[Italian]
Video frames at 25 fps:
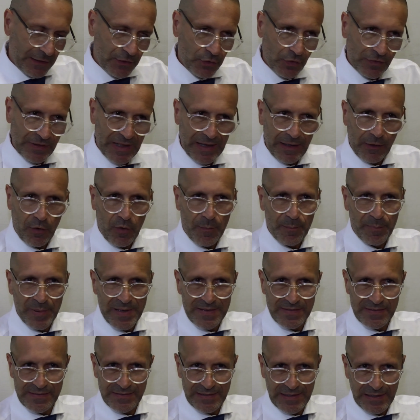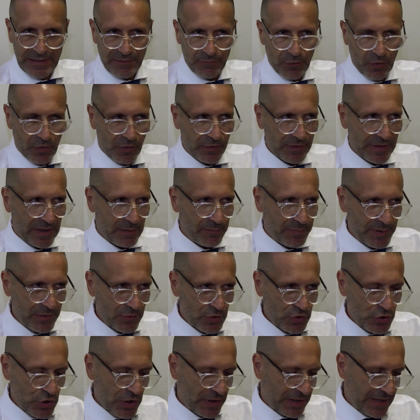Il totale complessivo dal
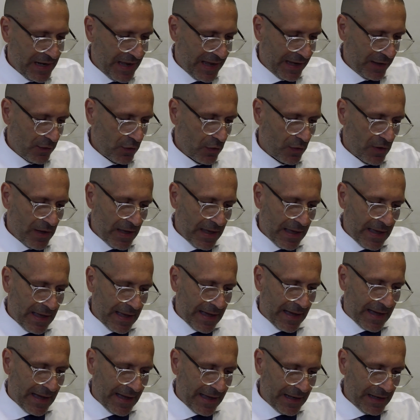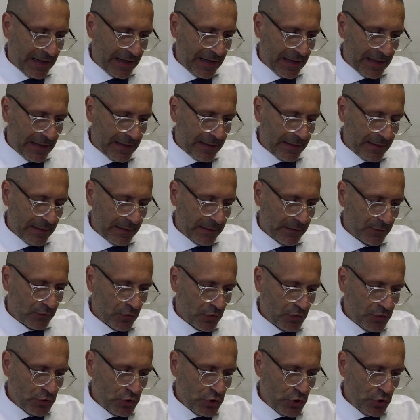1 gennaio al
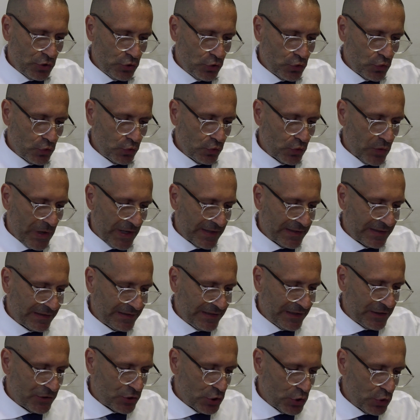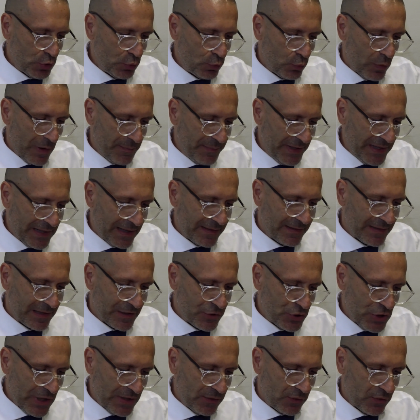12 eh, giugno è di
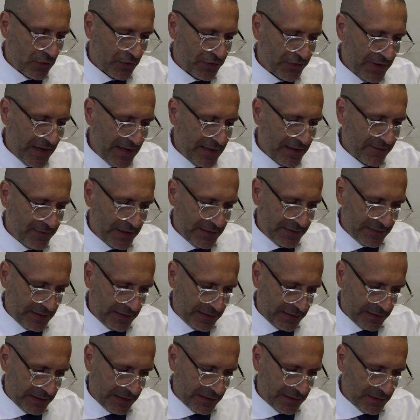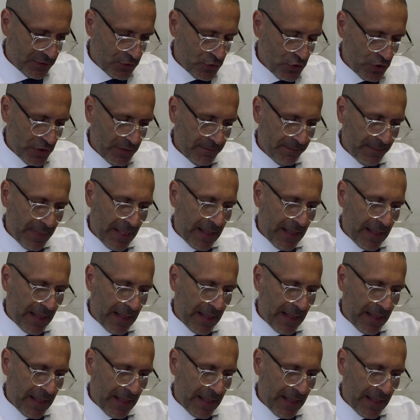5.306 eventi critici.